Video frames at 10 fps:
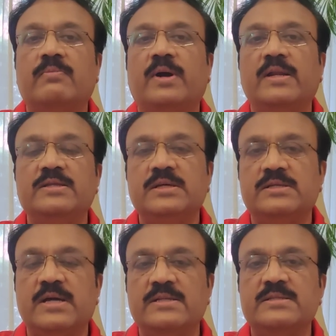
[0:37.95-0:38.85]
కప్ ఆడించే
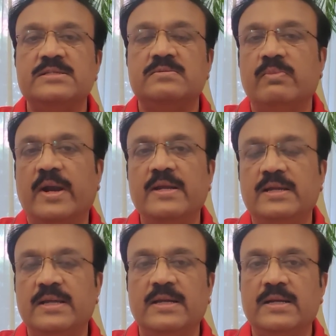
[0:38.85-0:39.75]
ఛాన్సెస్
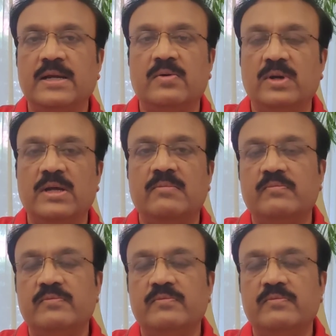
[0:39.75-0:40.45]
బ్రైట్ అయినట్టుగా కూడా